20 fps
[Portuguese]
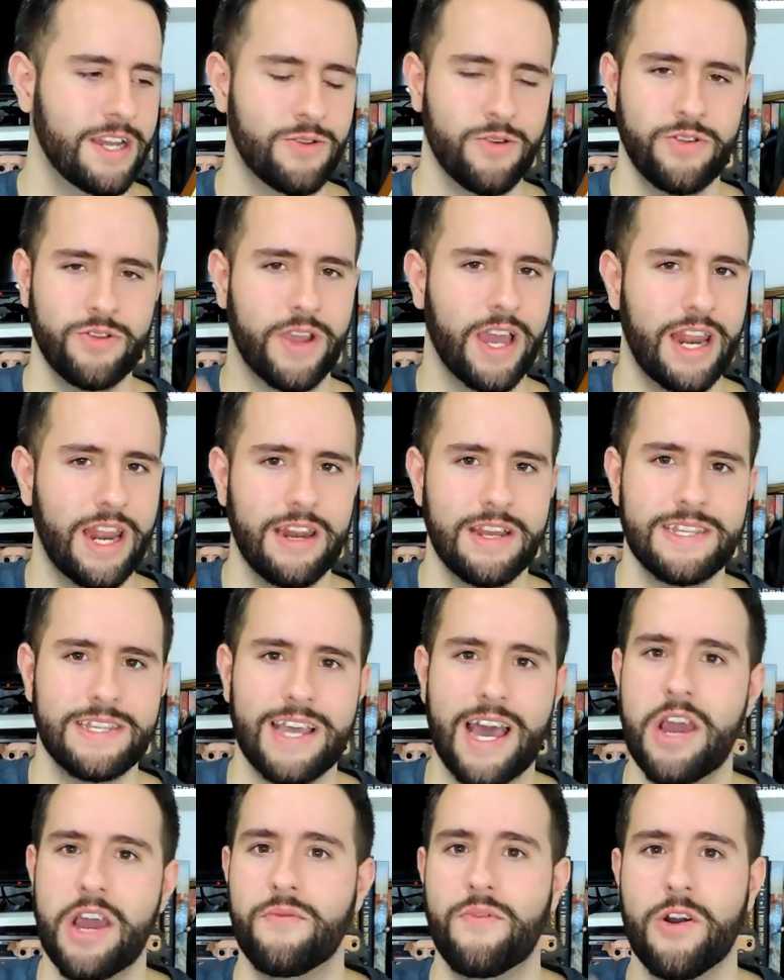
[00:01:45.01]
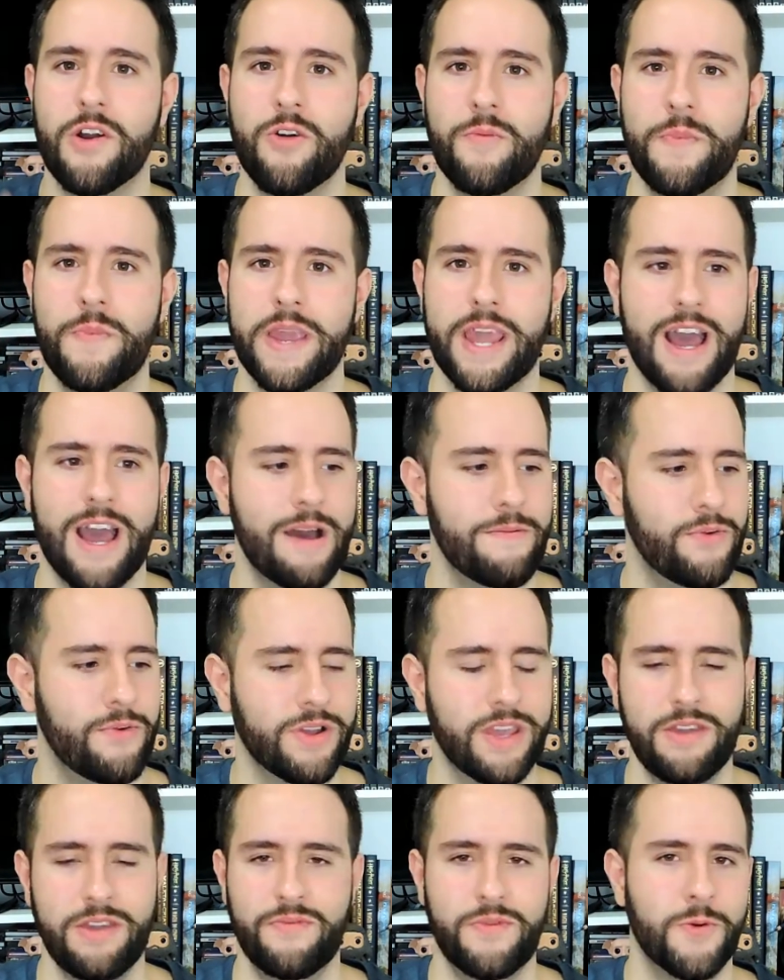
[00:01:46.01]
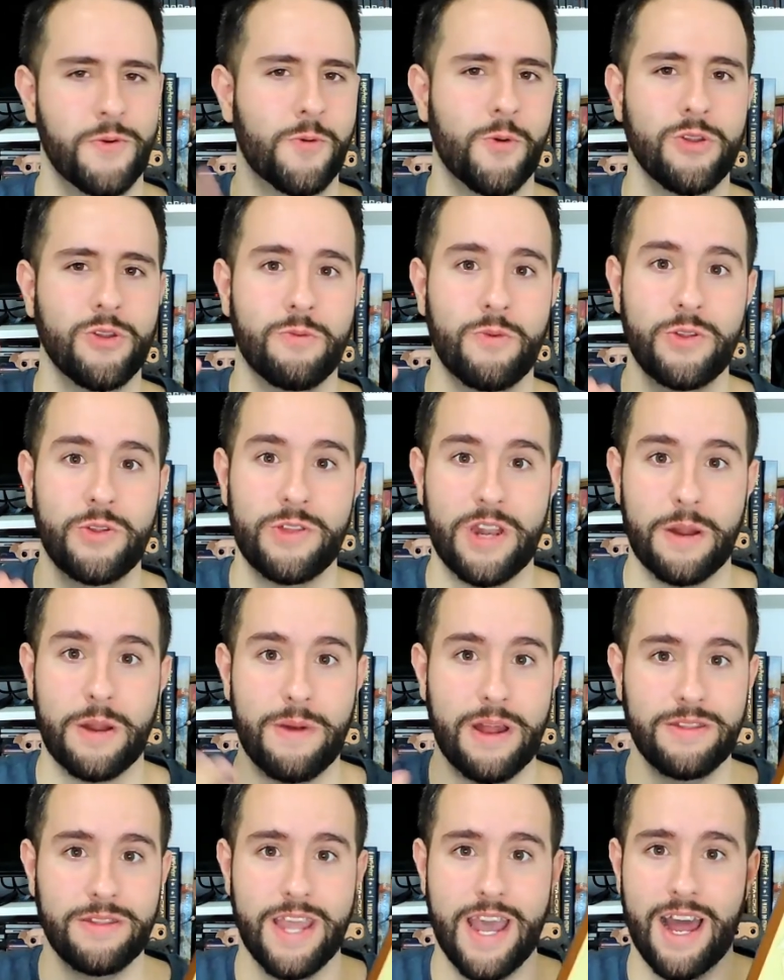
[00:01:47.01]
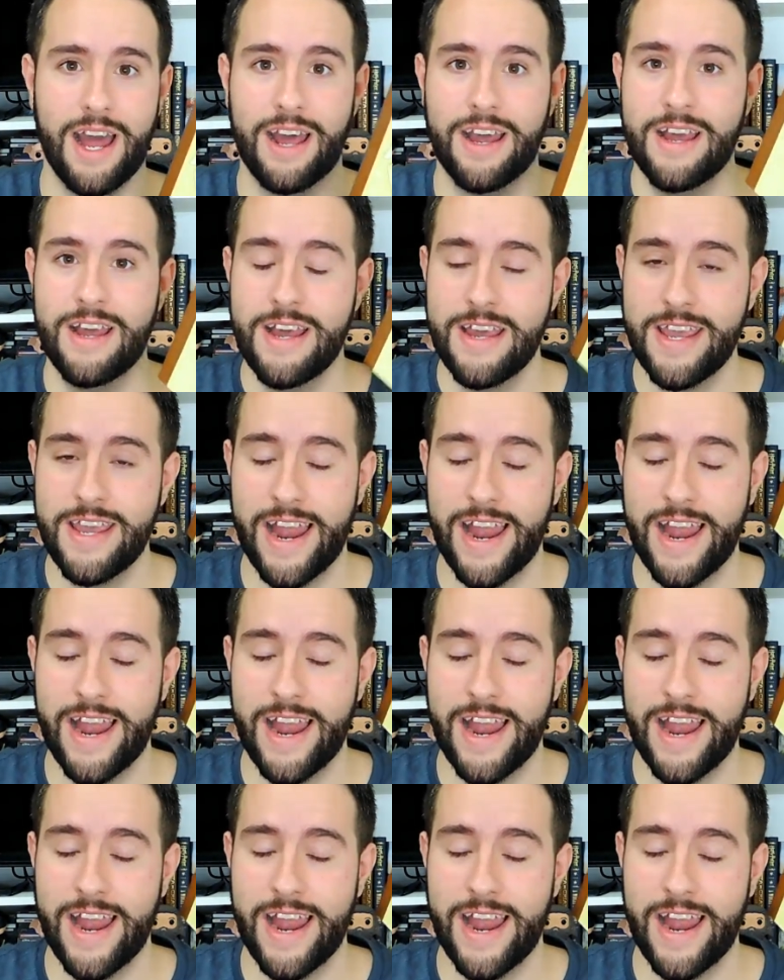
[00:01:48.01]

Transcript: Tudo que ela lançar eu vou acompanhar, porque, enfim, eu curto muito o trabalho dela.